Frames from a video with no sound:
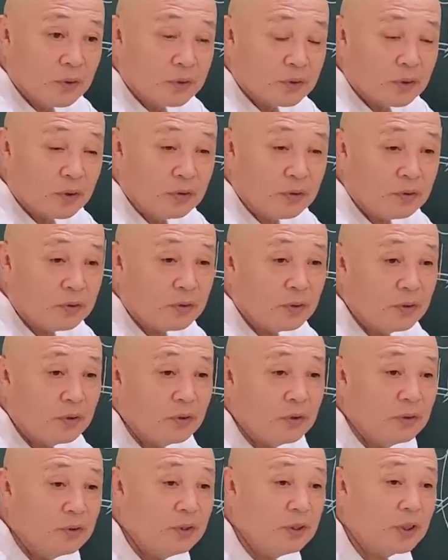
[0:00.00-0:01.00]

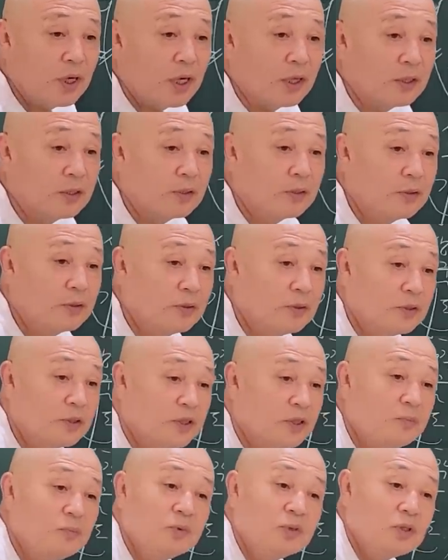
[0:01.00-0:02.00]
천천히 가는 거는
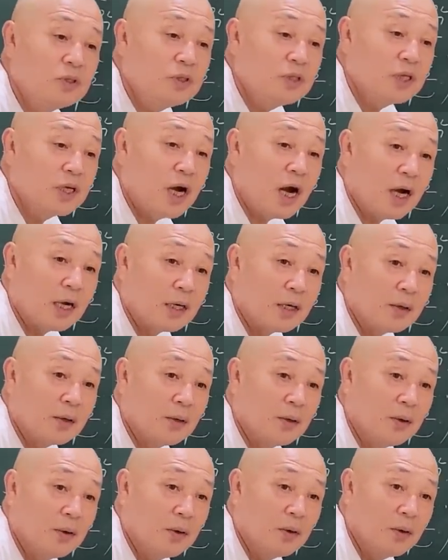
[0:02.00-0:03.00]
힘들지가
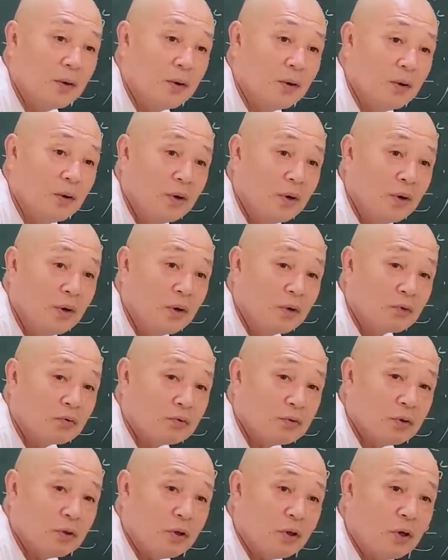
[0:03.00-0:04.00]
않아요.
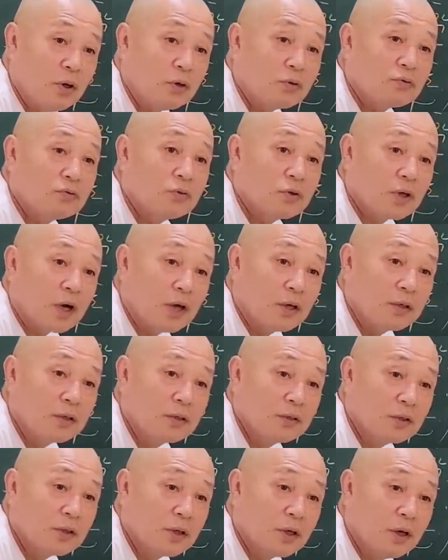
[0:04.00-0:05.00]
꾸역꾸역 가는
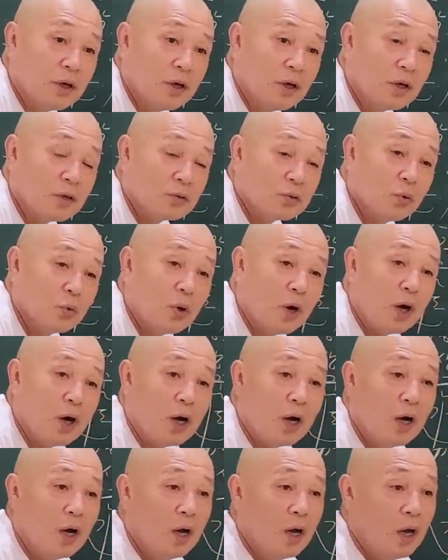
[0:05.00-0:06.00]
거니까.
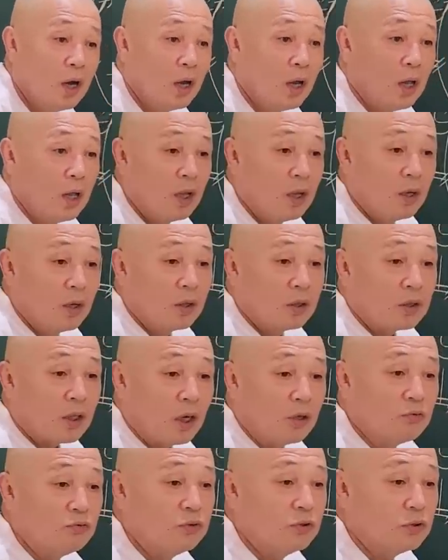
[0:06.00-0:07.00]
소가
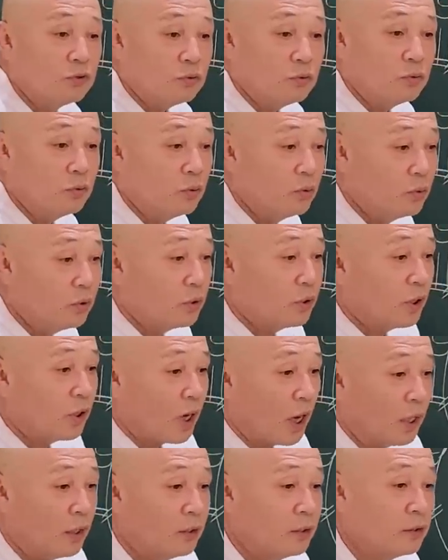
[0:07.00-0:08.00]
달구지 끌고 이렇게
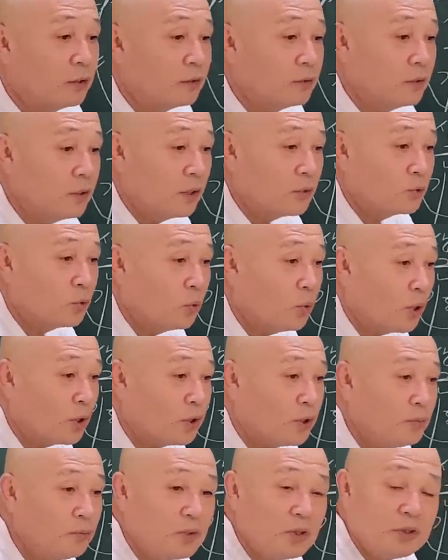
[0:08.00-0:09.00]
가는 건데 소가
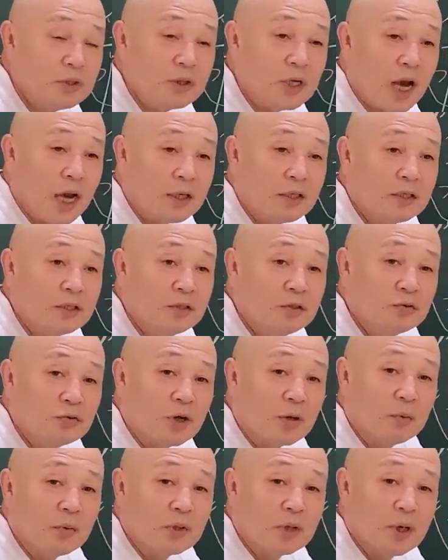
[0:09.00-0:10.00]
힘들지 않은
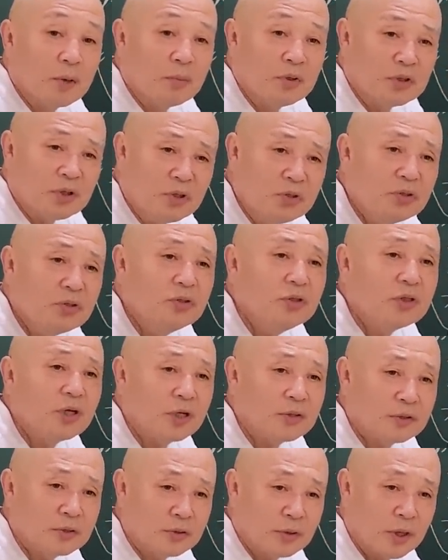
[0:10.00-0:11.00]
이유가 뭐냐면 천천히
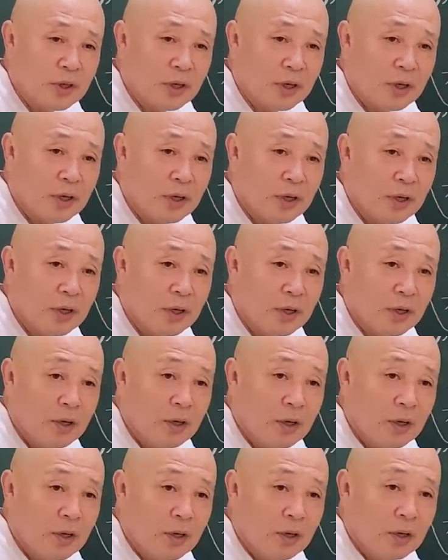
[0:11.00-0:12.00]
가서 그래.
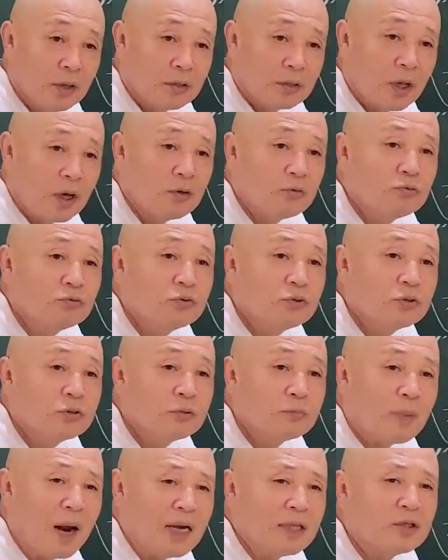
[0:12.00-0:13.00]

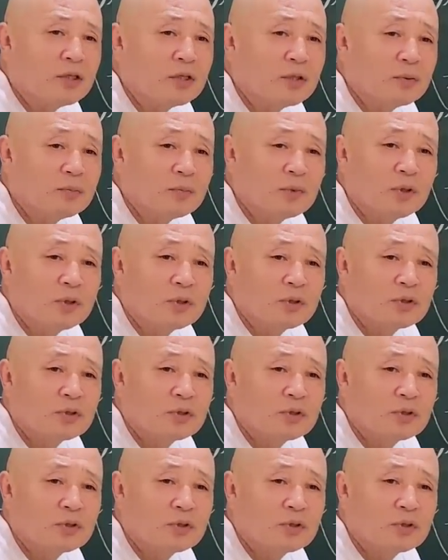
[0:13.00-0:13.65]
달구지를 말처럼